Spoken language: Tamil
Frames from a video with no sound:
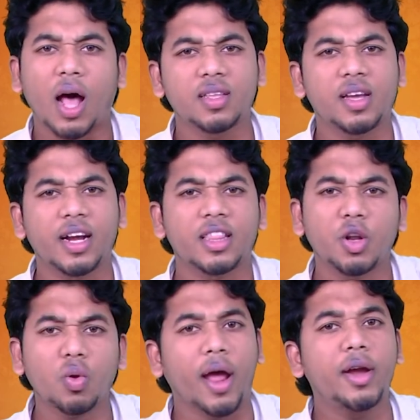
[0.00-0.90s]
அது
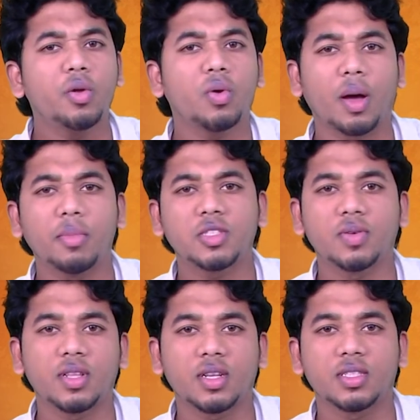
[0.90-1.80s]
கிட்டத்தட்ட ஒரு ஐநூறு கமெண்ட்ஸ்
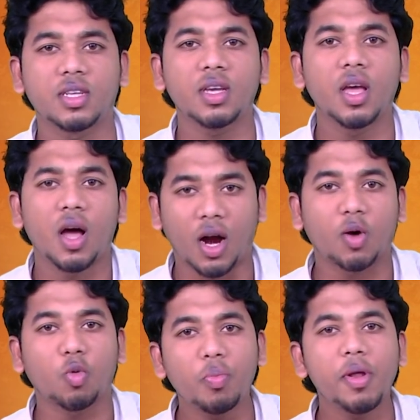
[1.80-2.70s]
வந்துருந்துச்சு
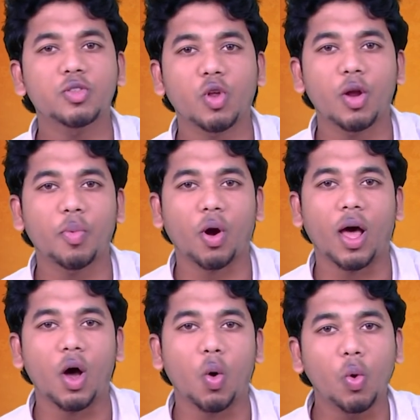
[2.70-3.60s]
ஆனால் உண்மையாக சொல்ல போனோன்னா
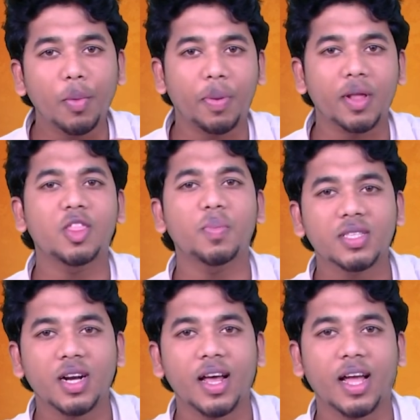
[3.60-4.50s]
ஒரு பத்து
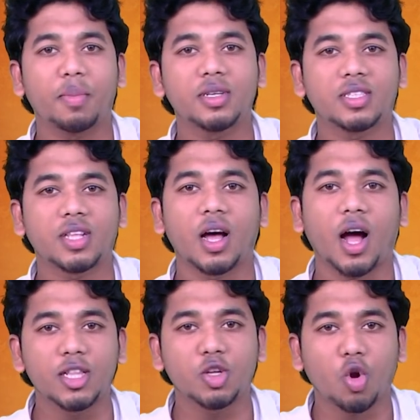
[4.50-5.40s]
பர்சன்டான கமெண்ட்ஸ் தான்
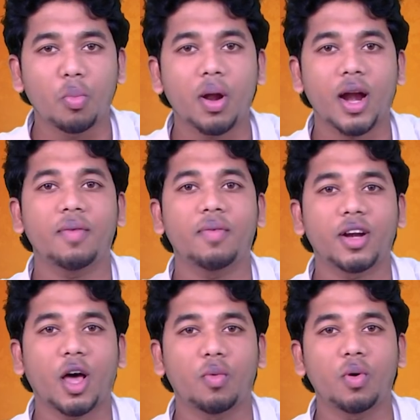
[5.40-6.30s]
அதுக்கு ரொம்ப
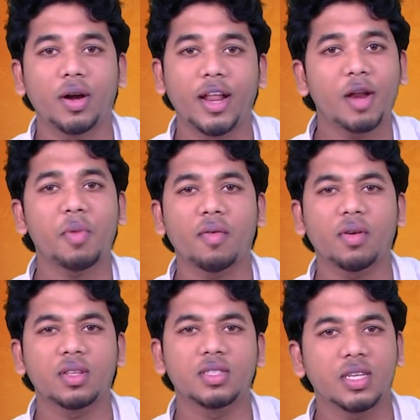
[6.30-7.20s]
ரெலவெண்ட்டாகவும் நேர்மையாகவும்
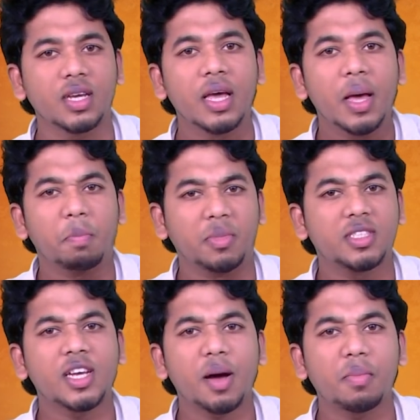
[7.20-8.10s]
இருந்துச்சு
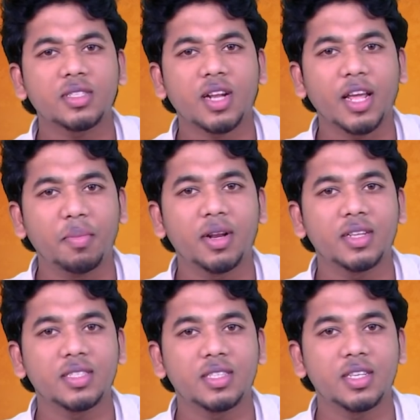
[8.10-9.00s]
மிச்ச கமெண்ட்ஸ்லாம் எப்படி
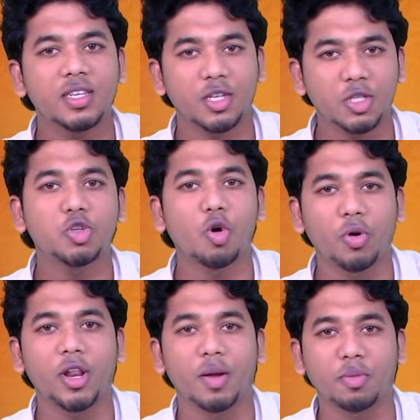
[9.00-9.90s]
இருந்துச்சுன்னு ஷோ
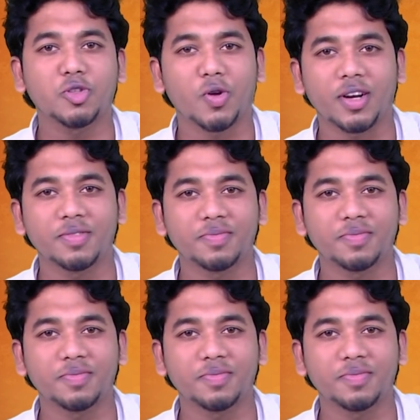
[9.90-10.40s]
முடிகிறப்ப சொல்கிறேன்